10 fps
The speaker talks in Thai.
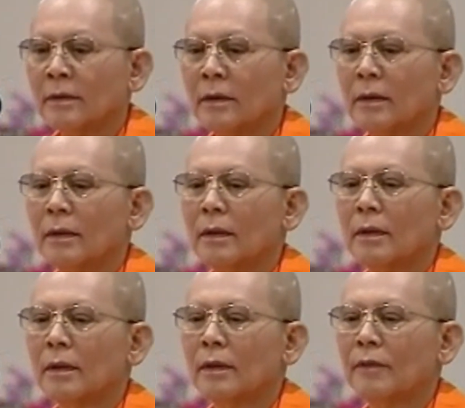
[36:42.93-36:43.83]
โอ้
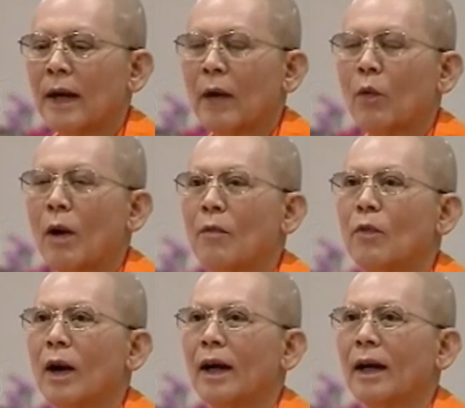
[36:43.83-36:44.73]
ฝากความ
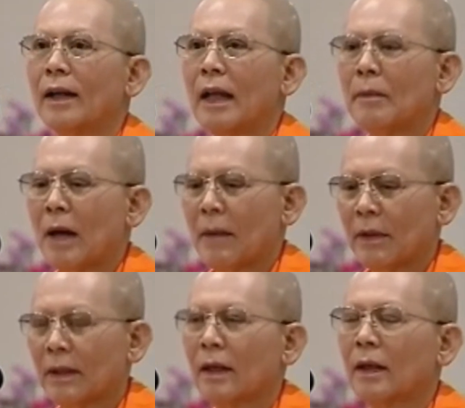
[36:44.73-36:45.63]
หวังการล้างบาป
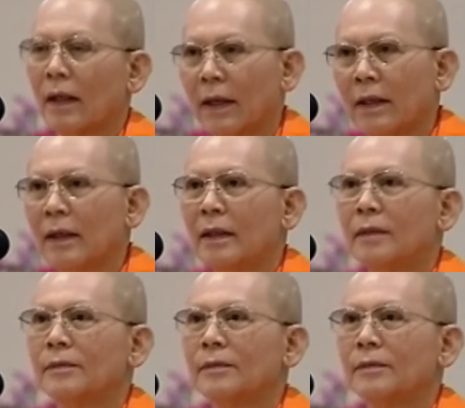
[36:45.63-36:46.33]
ให้กับใครนะ